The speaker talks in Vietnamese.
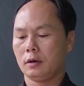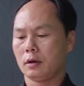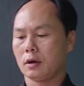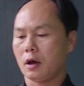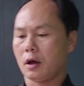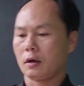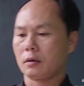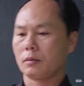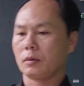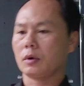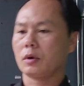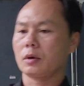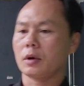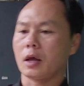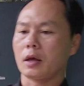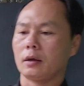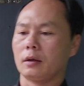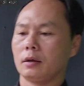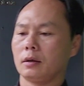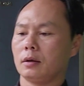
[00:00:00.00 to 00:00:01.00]
đó như
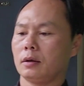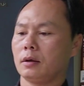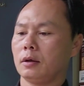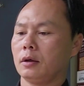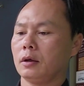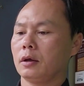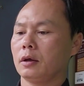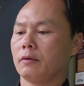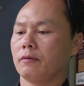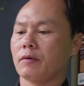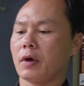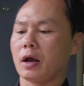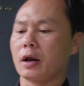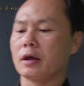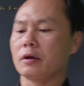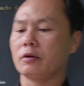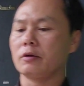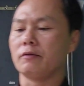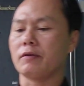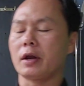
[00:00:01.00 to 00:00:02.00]
này và cái
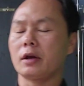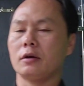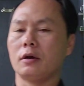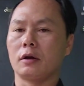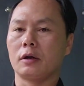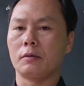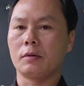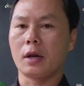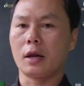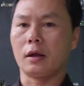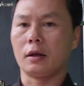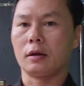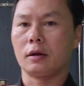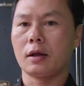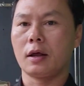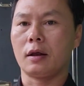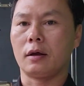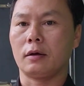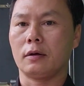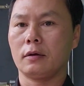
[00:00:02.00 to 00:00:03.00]
này có thể vặn được các bạn này
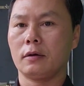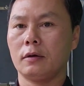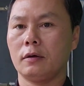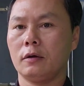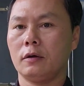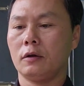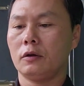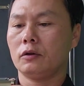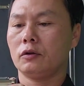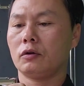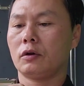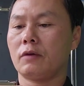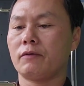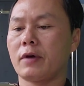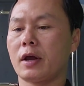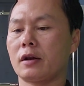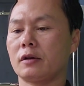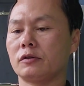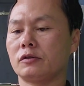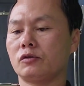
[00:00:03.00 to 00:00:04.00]
đây nó
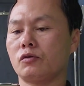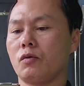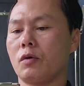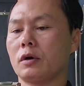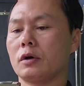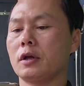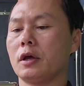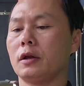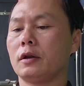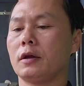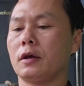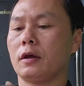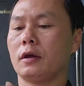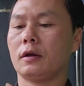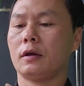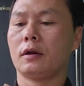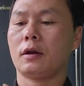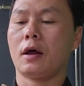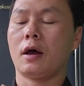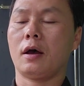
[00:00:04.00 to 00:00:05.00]
vặn xuống lên này
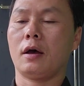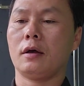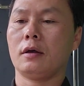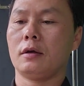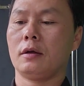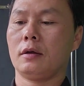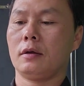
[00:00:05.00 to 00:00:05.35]
đó